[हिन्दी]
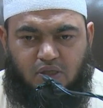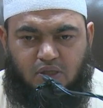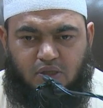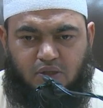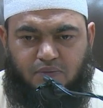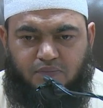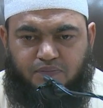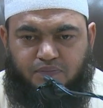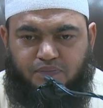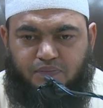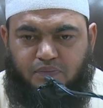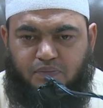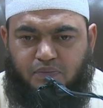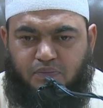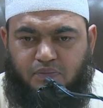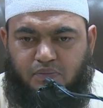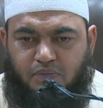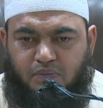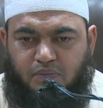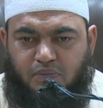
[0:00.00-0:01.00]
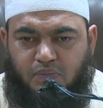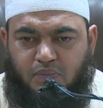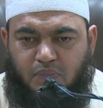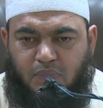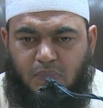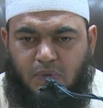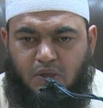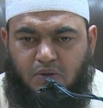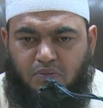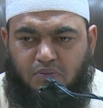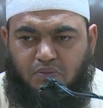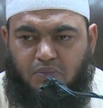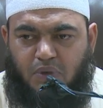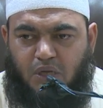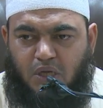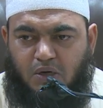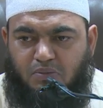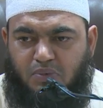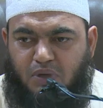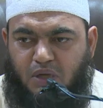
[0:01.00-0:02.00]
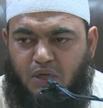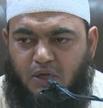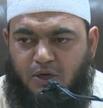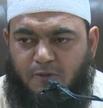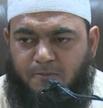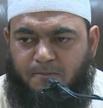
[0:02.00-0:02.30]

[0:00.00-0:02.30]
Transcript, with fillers: थे बार बार